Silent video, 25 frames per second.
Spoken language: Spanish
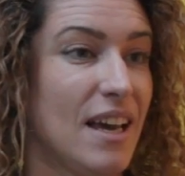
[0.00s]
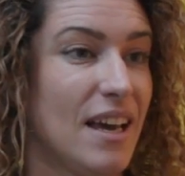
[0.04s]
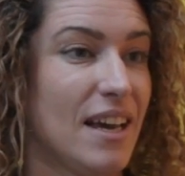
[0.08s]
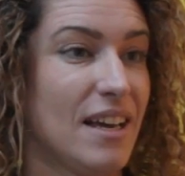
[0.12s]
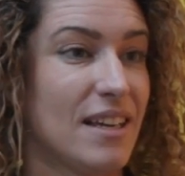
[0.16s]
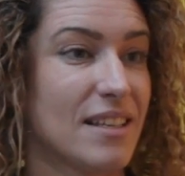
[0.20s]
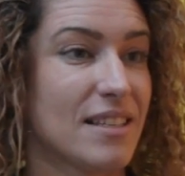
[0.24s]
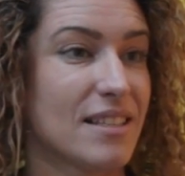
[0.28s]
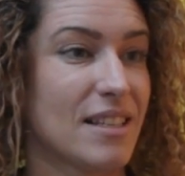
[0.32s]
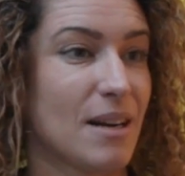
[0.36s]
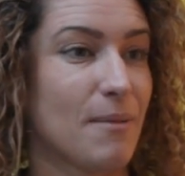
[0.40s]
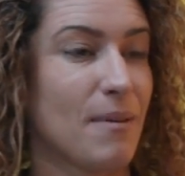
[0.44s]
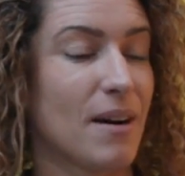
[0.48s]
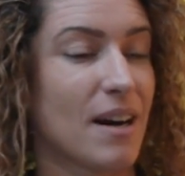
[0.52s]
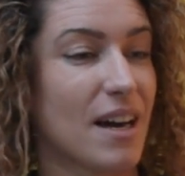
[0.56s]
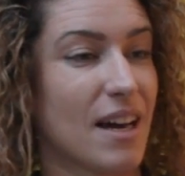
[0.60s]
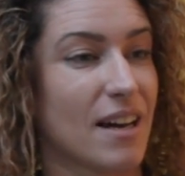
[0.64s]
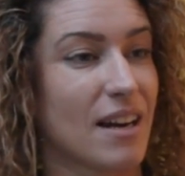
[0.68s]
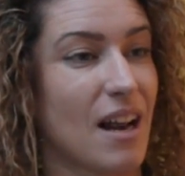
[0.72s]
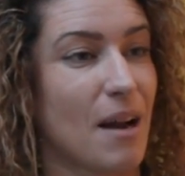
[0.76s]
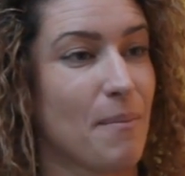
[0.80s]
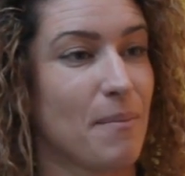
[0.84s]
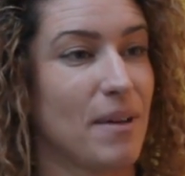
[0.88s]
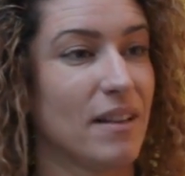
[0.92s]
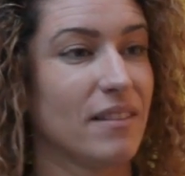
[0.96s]
es
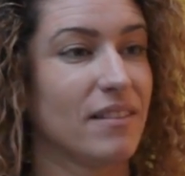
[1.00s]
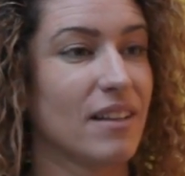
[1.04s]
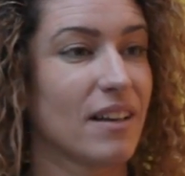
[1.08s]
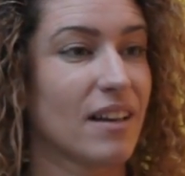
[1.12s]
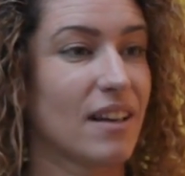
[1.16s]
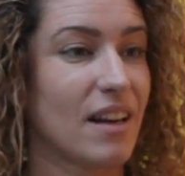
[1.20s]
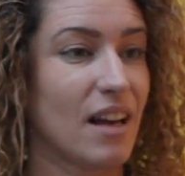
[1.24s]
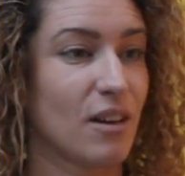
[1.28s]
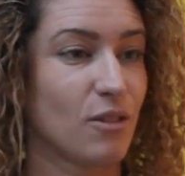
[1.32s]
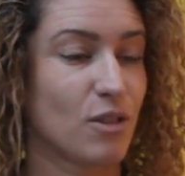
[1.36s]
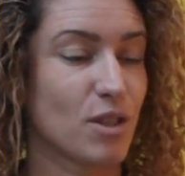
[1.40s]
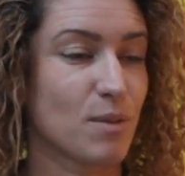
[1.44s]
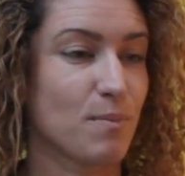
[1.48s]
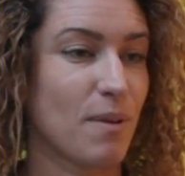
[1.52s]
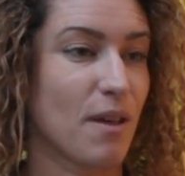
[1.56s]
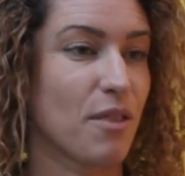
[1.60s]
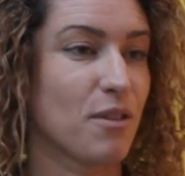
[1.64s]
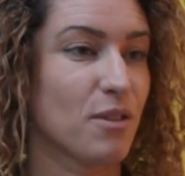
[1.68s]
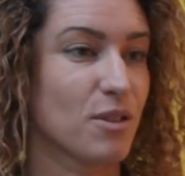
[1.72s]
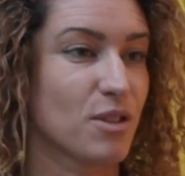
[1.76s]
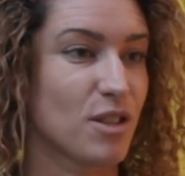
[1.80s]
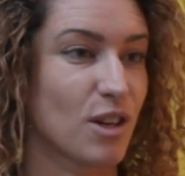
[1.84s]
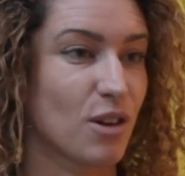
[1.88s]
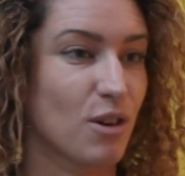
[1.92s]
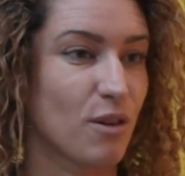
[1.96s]
trabajar realmente creando
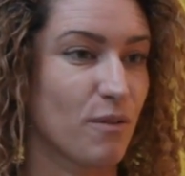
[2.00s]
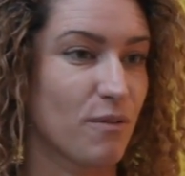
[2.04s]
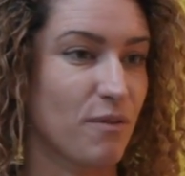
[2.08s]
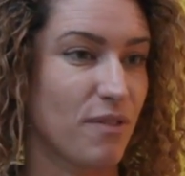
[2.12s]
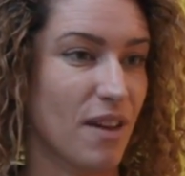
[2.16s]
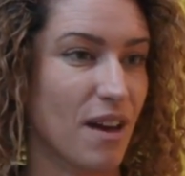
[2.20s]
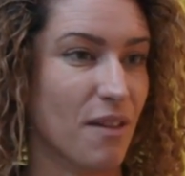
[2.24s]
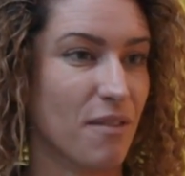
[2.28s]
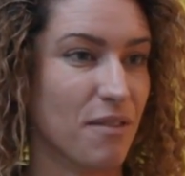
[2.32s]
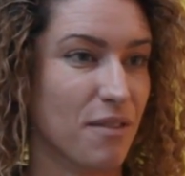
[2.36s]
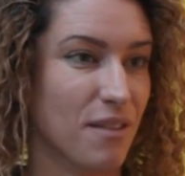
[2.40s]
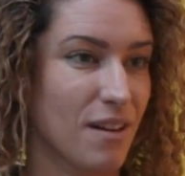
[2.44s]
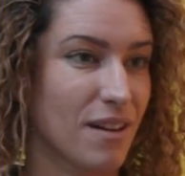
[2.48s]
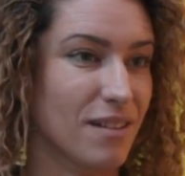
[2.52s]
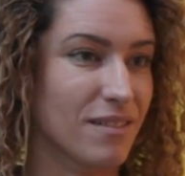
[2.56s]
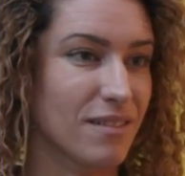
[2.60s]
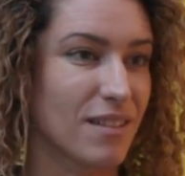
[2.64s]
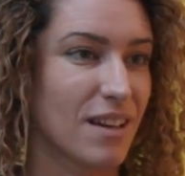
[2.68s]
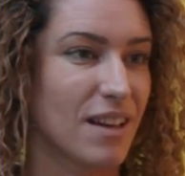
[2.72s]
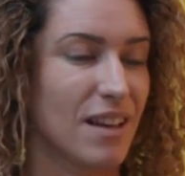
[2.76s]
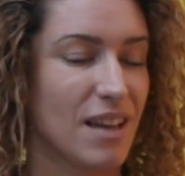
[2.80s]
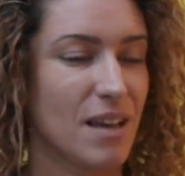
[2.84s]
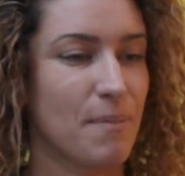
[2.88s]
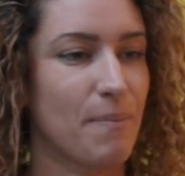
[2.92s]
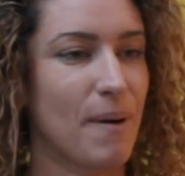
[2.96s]
espacios de confianza
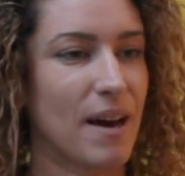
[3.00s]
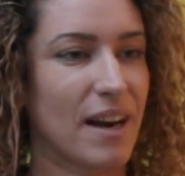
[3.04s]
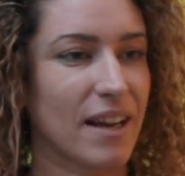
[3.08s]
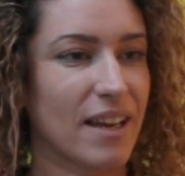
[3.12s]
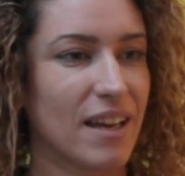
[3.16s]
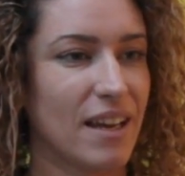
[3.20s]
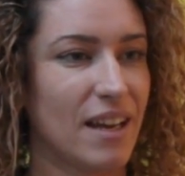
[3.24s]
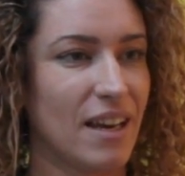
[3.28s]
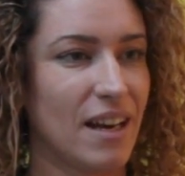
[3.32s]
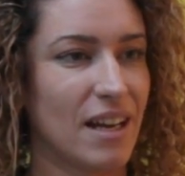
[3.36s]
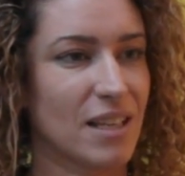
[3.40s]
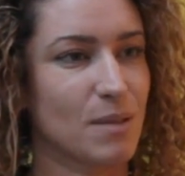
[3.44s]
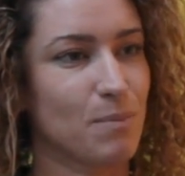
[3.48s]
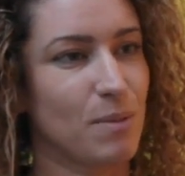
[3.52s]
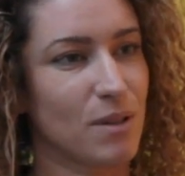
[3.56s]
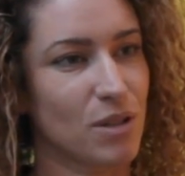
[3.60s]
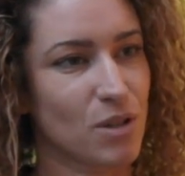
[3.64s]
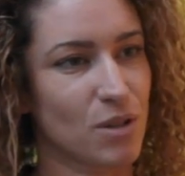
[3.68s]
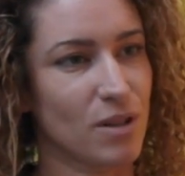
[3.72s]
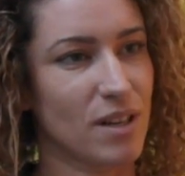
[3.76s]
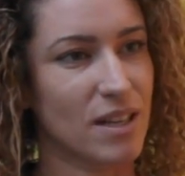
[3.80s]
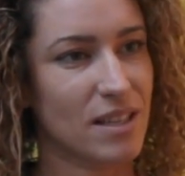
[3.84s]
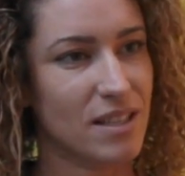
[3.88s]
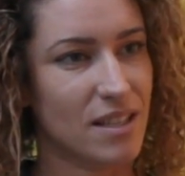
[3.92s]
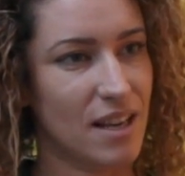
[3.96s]
y para que las
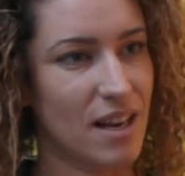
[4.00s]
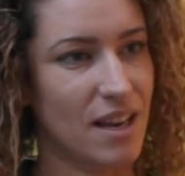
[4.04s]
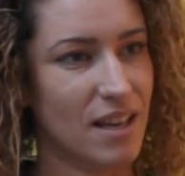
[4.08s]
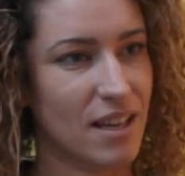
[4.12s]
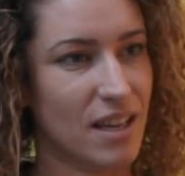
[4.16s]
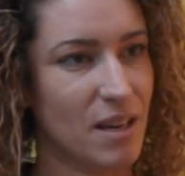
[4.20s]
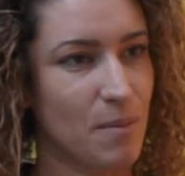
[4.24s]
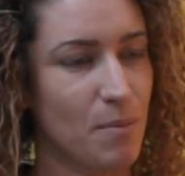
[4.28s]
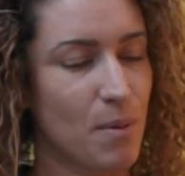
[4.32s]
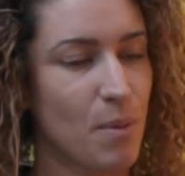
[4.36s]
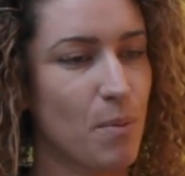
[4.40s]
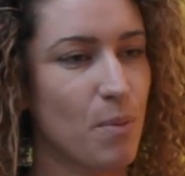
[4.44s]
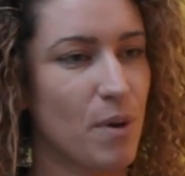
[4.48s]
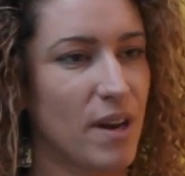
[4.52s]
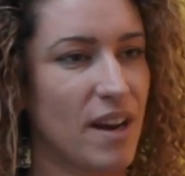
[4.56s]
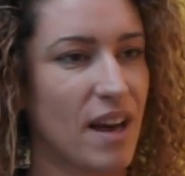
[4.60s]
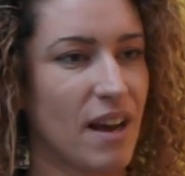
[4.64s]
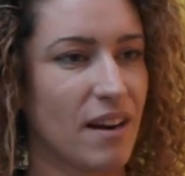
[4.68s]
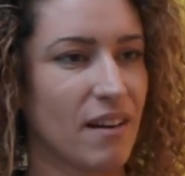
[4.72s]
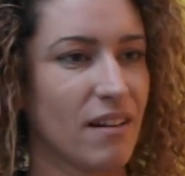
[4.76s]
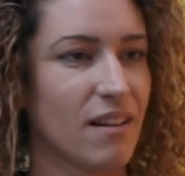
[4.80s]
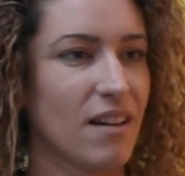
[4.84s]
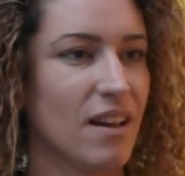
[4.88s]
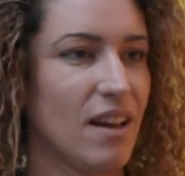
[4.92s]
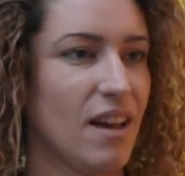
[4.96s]
personas y el equipo
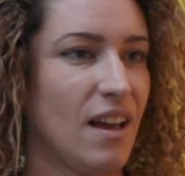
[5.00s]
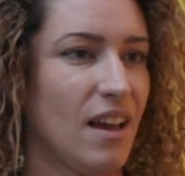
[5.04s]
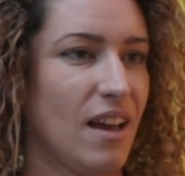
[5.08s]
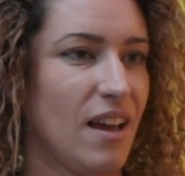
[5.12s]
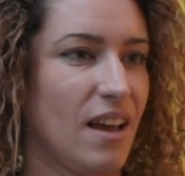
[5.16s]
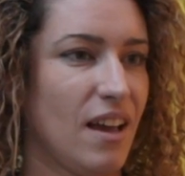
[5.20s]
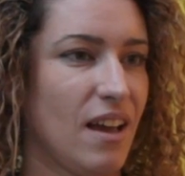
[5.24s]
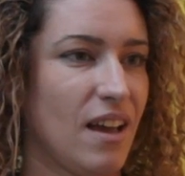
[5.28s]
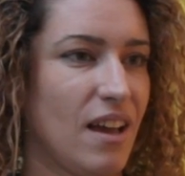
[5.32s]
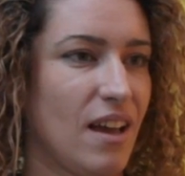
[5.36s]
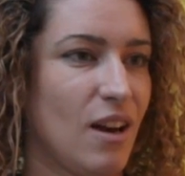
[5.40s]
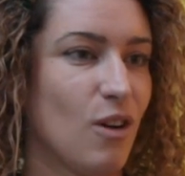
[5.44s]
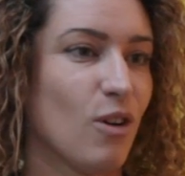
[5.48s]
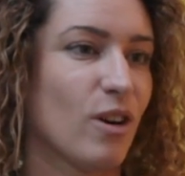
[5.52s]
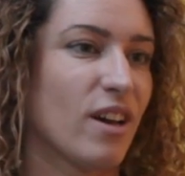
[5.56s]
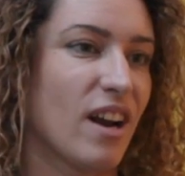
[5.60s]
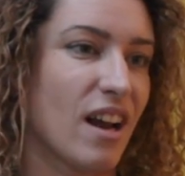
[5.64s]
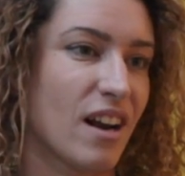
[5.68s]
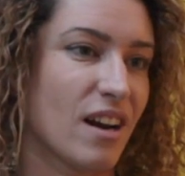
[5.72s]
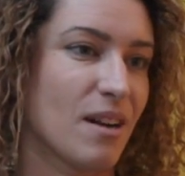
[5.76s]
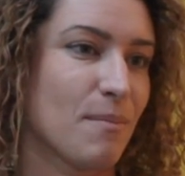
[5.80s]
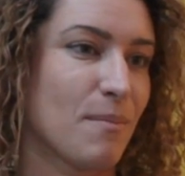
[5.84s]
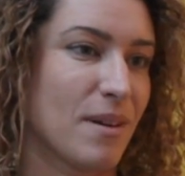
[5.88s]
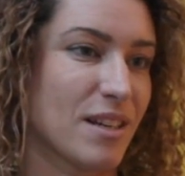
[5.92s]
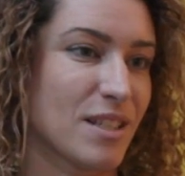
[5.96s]
puedan eh,
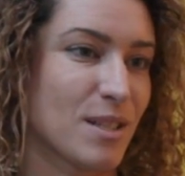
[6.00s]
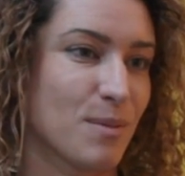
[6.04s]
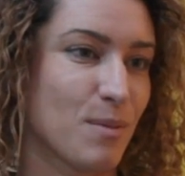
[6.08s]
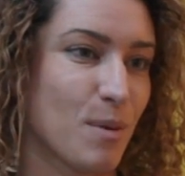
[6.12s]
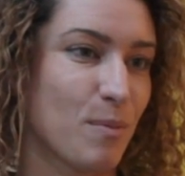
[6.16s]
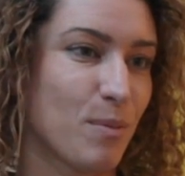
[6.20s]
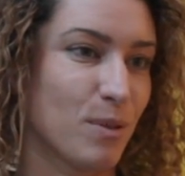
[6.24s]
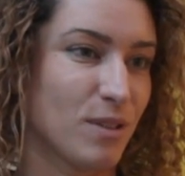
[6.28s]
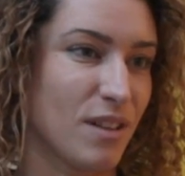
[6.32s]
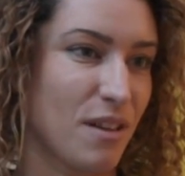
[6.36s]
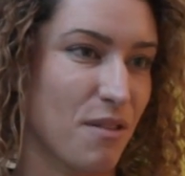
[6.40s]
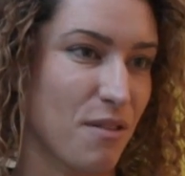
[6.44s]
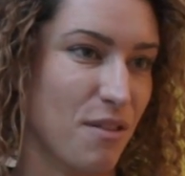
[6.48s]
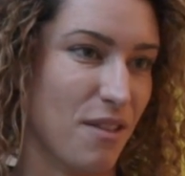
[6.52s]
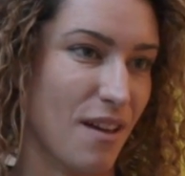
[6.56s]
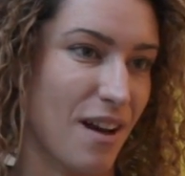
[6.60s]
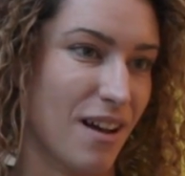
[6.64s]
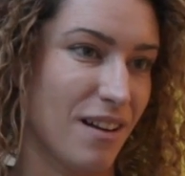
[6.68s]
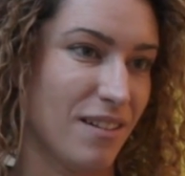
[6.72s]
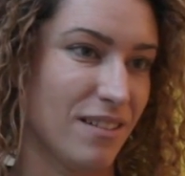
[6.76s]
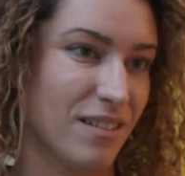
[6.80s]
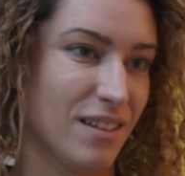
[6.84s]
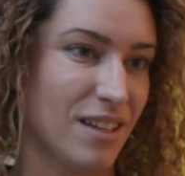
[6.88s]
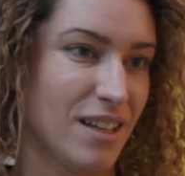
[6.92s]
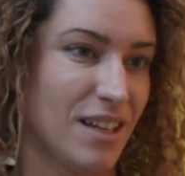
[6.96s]
lograr el máximo
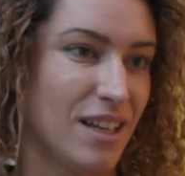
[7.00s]
potencial.